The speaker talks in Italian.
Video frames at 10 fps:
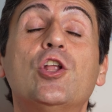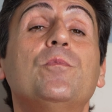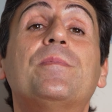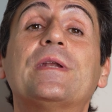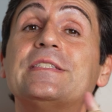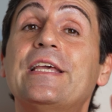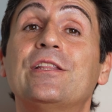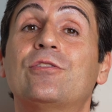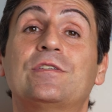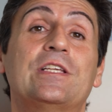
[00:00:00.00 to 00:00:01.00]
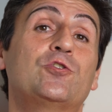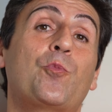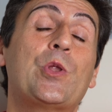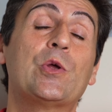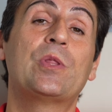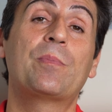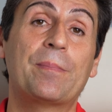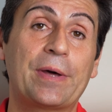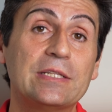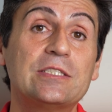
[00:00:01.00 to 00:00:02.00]
Non mi presento senza un minimo di
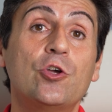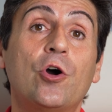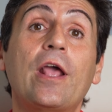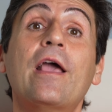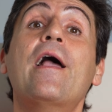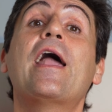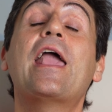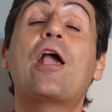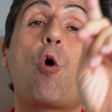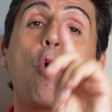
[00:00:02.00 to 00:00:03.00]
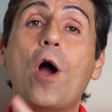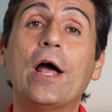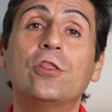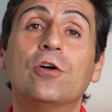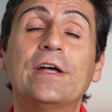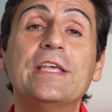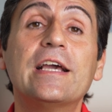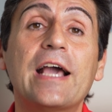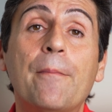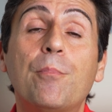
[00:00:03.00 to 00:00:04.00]
preparazione e quando vado
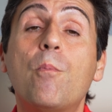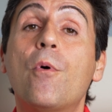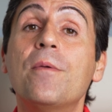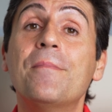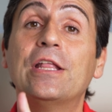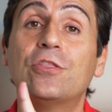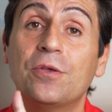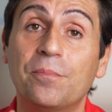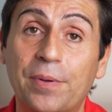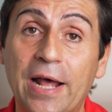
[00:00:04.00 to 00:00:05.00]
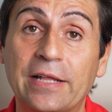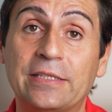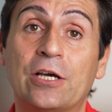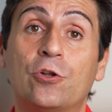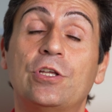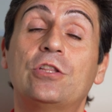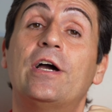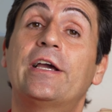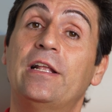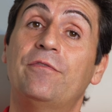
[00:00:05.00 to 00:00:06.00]
in campo poi metto in pratica, l'ho detto
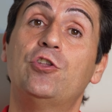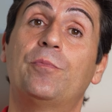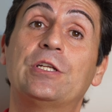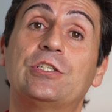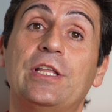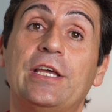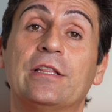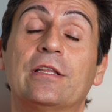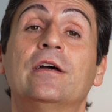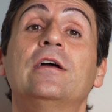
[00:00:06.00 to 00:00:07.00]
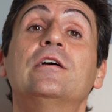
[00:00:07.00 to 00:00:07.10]
anche nel video precedente,